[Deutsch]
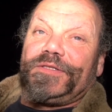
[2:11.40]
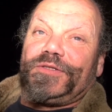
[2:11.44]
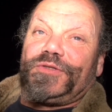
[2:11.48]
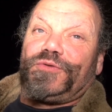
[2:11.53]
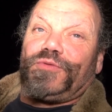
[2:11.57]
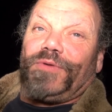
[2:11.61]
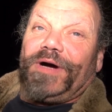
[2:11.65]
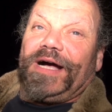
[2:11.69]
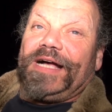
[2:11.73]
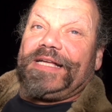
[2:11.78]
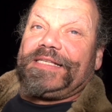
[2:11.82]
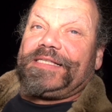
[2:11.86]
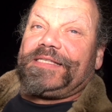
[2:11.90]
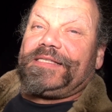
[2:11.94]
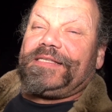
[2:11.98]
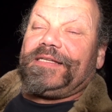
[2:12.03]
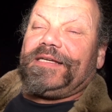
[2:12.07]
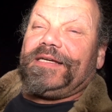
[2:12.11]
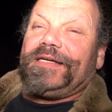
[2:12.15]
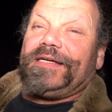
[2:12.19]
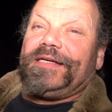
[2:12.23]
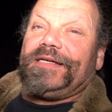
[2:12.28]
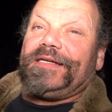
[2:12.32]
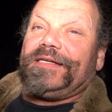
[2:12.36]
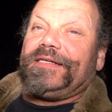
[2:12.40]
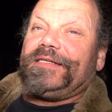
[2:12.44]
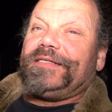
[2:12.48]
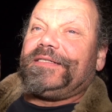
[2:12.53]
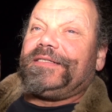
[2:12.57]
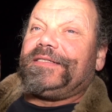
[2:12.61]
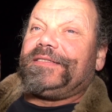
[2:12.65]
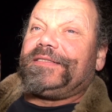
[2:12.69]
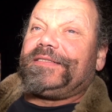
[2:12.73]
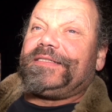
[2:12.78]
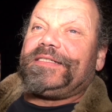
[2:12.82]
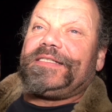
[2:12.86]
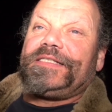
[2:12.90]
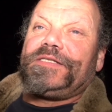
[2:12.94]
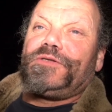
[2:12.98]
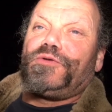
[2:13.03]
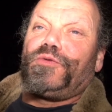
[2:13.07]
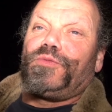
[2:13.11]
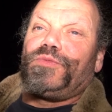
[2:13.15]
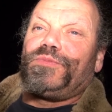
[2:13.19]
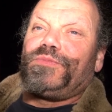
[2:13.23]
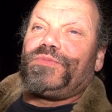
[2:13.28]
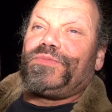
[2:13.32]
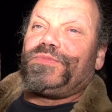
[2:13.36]
Du hast äh, die
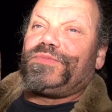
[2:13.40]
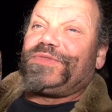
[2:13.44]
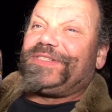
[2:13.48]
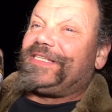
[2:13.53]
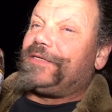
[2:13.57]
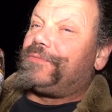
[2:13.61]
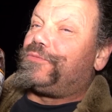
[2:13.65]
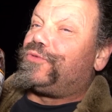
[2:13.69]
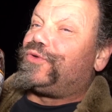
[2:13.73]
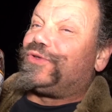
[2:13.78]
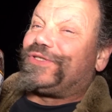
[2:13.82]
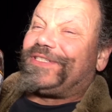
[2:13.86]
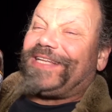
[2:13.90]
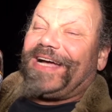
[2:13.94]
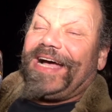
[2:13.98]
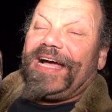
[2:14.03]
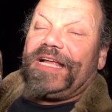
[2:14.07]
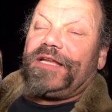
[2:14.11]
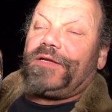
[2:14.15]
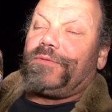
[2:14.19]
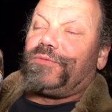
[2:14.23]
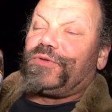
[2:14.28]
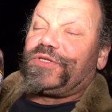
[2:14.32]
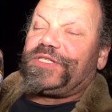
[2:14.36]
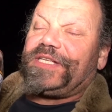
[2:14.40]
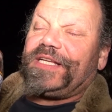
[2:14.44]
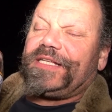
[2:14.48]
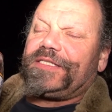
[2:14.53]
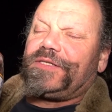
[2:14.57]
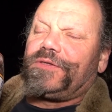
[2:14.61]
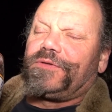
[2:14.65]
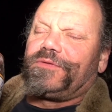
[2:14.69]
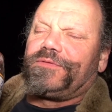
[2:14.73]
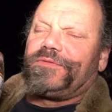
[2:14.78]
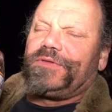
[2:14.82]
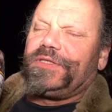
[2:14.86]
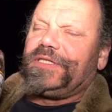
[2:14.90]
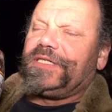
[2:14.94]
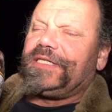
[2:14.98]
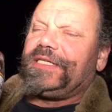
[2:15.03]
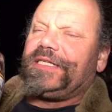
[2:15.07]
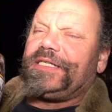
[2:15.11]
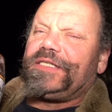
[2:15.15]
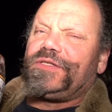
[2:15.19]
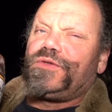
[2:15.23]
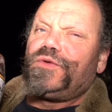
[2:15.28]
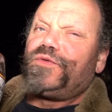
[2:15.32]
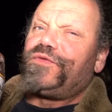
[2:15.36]
Simultanübersetzung
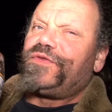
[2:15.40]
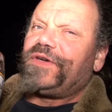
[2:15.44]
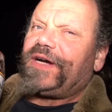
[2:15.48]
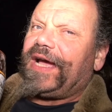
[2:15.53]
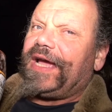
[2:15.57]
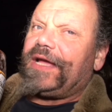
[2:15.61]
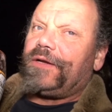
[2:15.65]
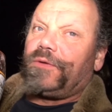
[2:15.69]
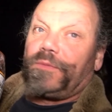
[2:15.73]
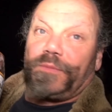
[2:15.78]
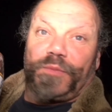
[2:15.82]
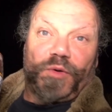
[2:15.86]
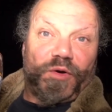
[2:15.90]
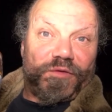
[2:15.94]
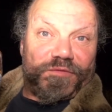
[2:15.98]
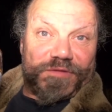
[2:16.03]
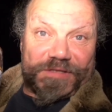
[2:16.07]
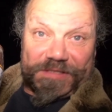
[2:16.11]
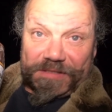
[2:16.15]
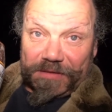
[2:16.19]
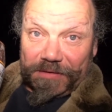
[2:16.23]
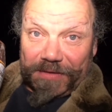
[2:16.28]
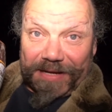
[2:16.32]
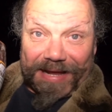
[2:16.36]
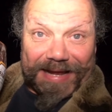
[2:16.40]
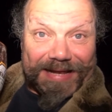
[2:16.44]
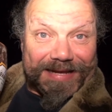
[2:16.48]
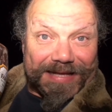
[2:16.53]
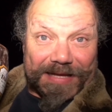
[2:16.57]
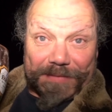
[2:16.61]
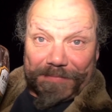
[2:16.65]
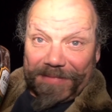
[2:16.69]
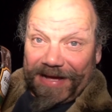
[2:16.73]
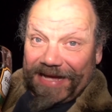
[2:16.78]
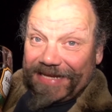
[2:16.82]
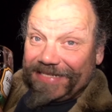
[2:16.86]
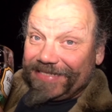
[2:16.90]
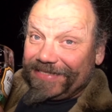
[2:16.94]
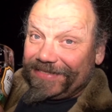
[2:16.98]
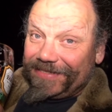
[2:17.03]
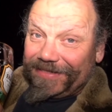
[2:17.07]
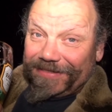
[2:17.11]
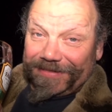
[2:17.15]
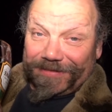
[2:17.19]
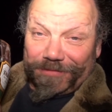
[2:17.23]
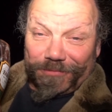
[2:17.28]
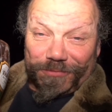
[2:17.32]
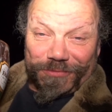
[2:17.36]
wirklich souverän und professionell
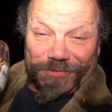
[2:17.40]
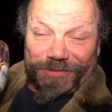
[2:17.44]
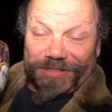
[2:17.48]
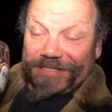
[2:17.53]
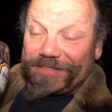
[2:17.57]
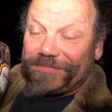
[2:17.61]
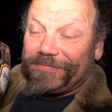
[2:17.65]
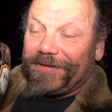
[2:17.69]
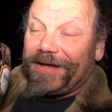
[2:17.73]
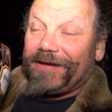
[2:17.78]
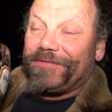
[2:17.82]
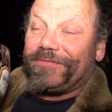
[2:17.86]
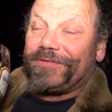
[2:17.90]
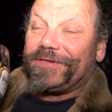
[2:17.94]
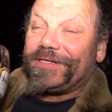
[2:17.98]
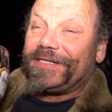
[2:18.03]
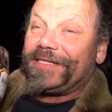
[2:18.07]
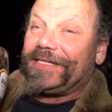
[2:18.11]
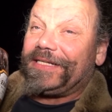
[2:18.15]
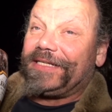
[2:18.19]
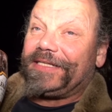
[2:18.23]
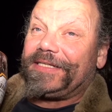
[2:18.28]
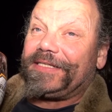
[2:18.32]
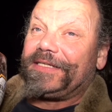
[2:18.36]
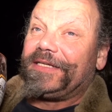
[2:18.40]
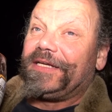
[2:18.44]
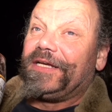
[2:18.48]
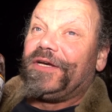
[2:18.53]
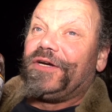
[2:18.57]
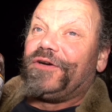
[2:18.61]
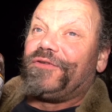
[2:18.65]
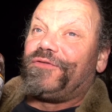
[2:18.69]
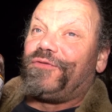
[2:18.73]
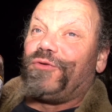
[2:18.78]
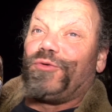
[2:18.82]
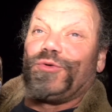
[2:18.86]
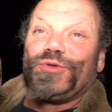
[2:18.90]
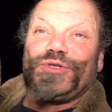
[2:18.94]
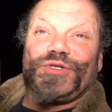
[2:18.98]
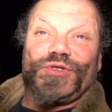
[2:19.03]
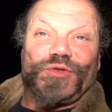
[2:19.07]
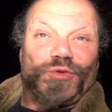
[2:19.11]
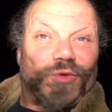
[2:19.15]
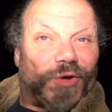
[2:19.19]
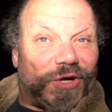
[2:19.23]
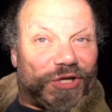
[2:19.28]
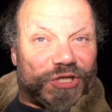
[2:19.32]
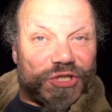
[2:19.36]
gemeistert und das war wirklich für
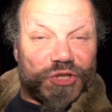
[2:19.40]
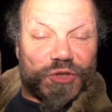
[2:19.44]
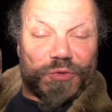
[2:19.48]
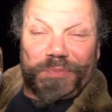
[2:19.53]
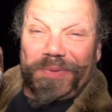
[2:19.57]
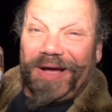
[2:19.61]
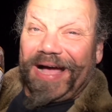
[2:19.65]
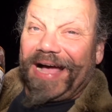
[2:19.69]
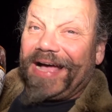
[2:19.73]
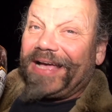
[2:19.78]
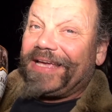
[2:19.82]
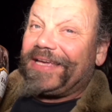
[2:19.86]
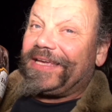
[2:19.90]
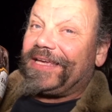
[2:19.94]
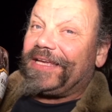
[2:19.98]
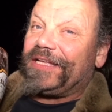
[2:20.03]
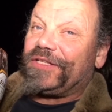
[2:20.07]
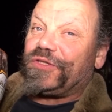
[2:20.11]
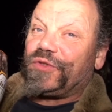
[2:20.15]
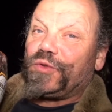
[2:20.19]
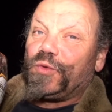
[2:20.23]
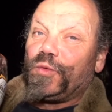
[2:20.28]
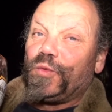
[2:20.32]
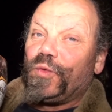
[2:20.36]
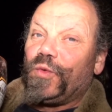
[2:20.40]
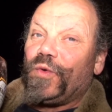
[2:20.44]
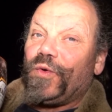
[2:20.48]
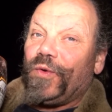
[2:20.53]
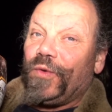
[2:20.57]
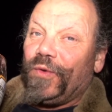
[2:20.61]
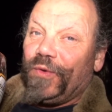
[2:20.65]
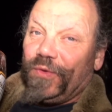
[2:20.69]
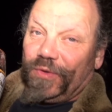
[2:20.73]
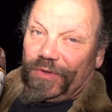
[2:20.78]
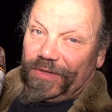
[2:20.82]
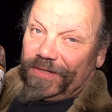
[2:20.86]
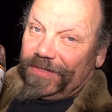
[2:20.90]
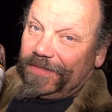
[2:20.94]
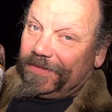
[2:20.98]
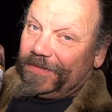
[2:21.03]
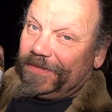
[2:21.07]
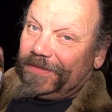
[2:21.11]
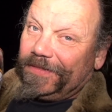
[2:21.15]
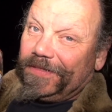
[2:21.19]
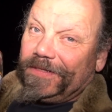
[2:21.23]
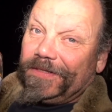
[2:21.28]
uns deutschsprachige Zuhörer